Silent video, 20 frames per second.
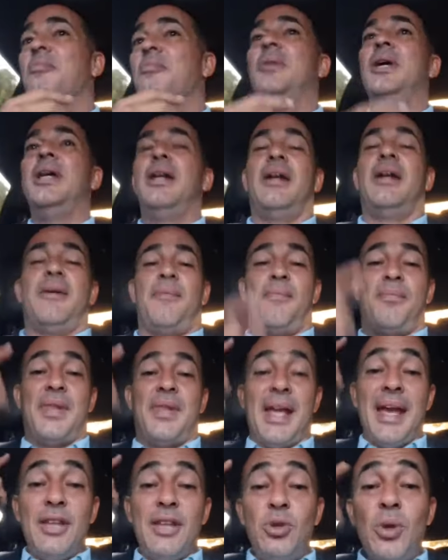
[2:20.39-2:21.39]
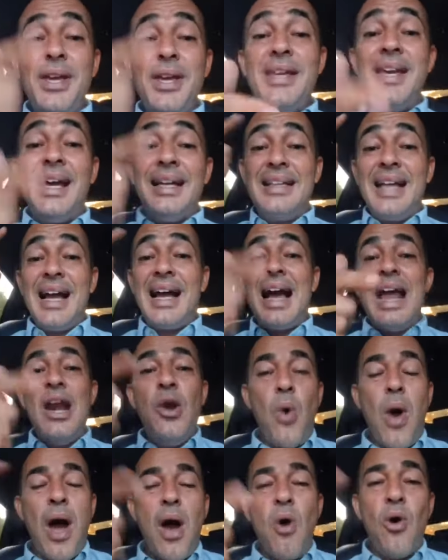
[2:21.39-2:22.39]
Miren, esto hay que
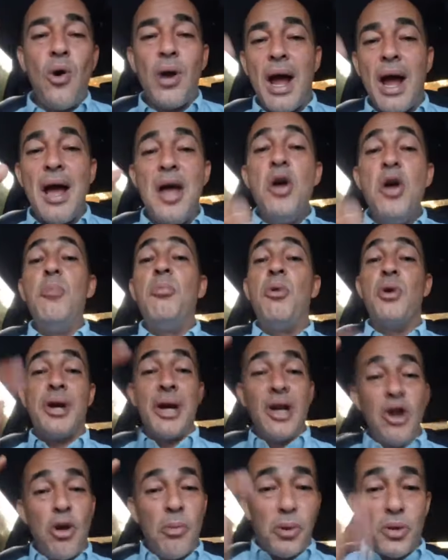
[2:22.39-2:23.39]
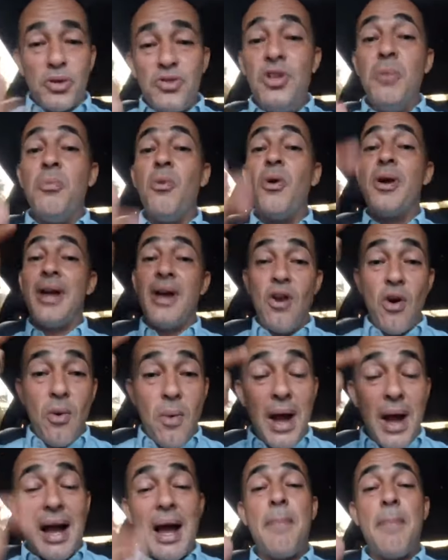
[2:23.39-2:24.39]
atacarlo ahora, porque lo próximo es que lo
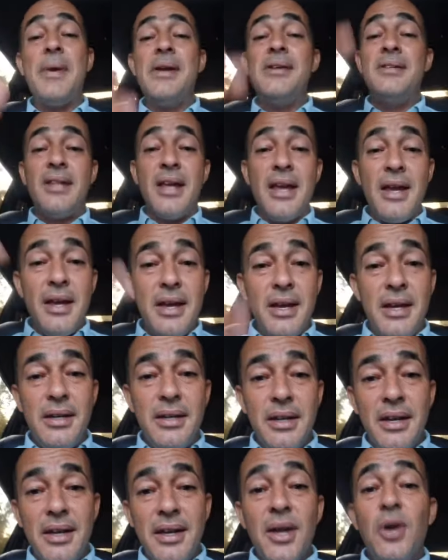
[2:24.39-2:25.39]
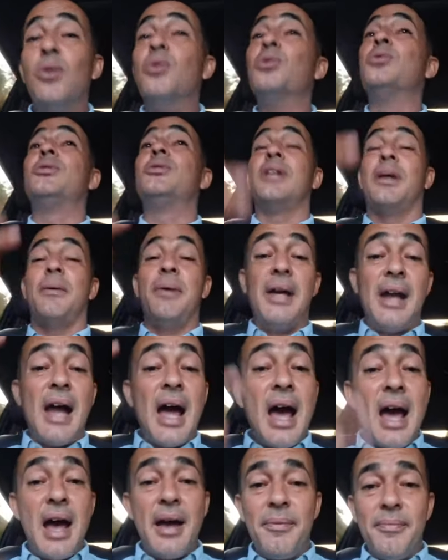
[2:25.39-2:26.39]
van a perseguir. Usted
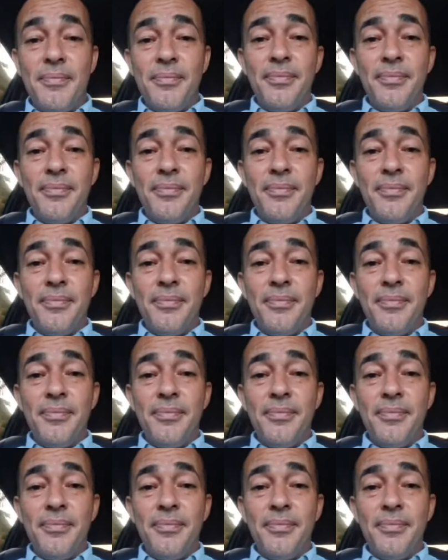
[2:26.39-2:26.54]
verá